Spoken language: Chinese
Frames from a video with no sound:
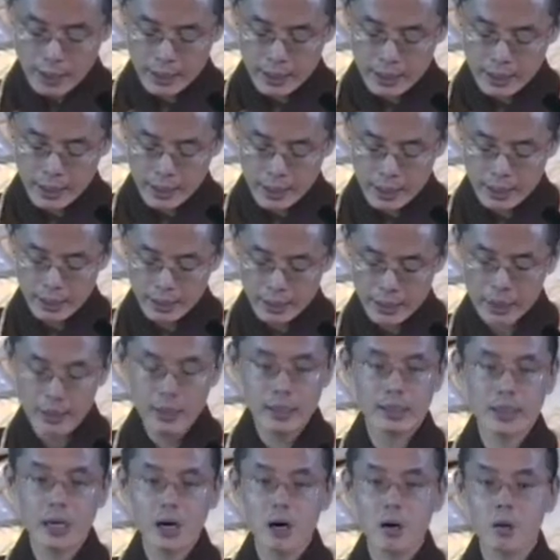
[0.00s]
应该可
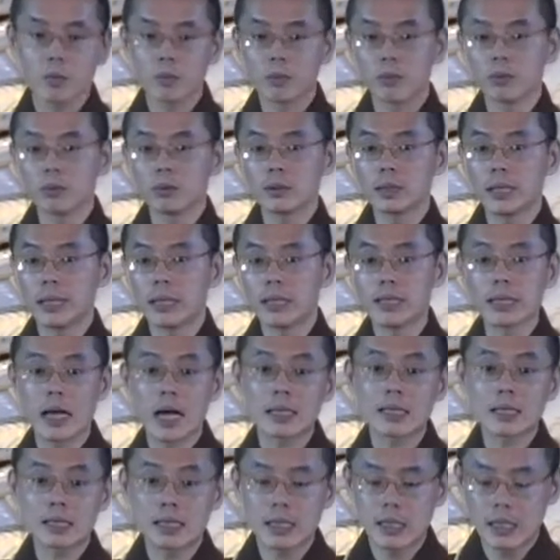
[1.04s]
以到菩提
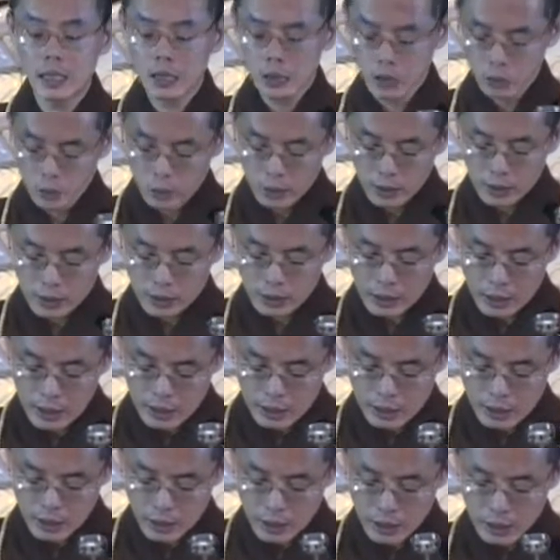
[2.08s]
长青去
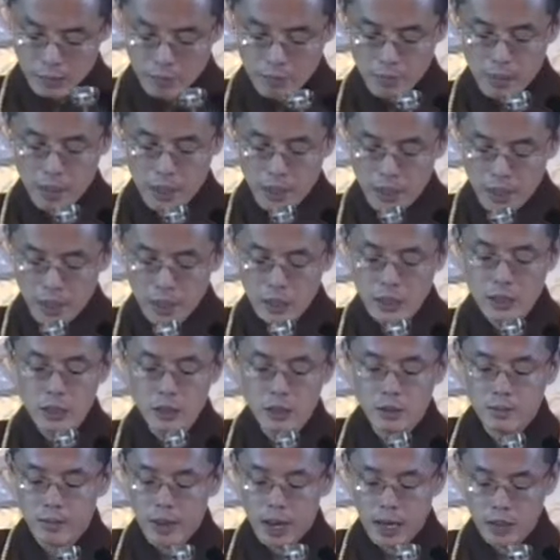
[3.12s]
订这个密勒
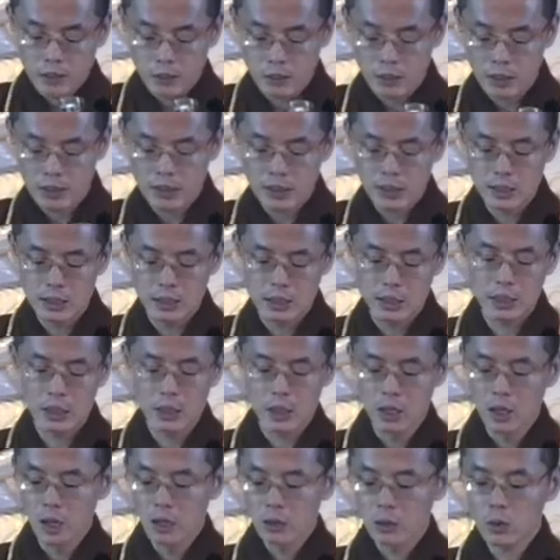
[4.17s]
日巴全集，
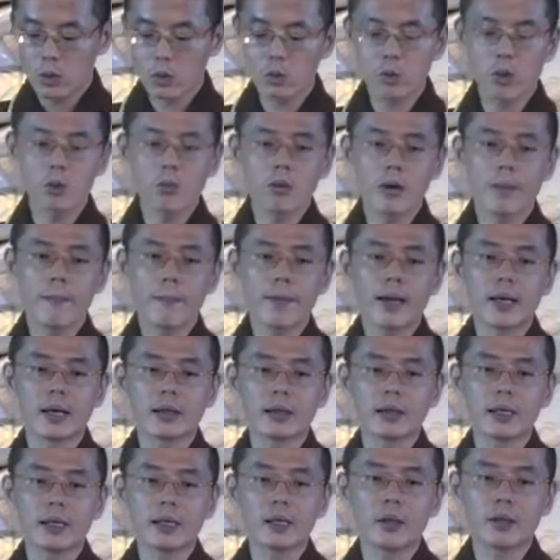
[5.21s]
有中文本
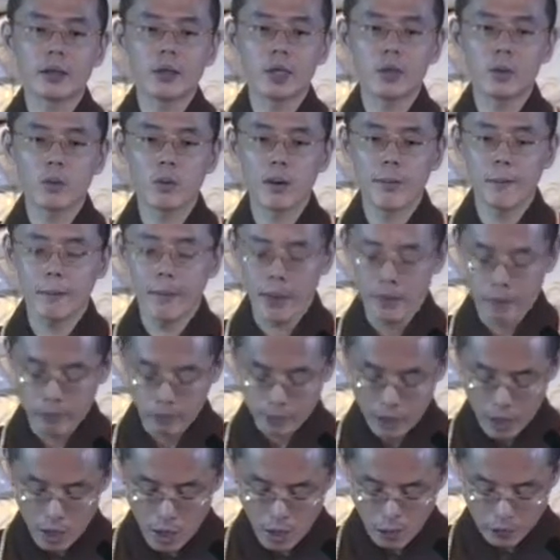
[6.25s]
也有英文本
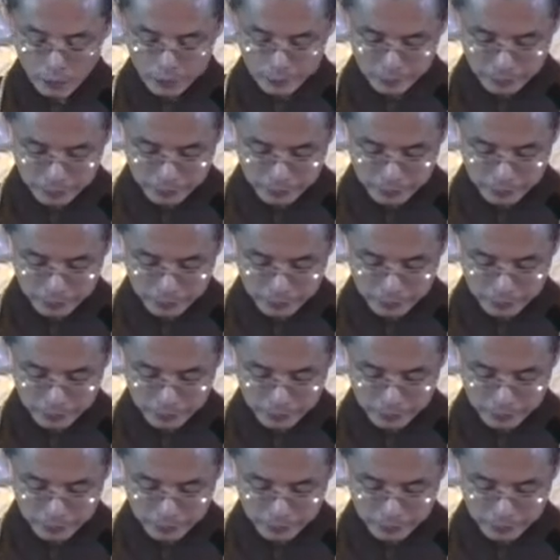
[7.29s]
哈。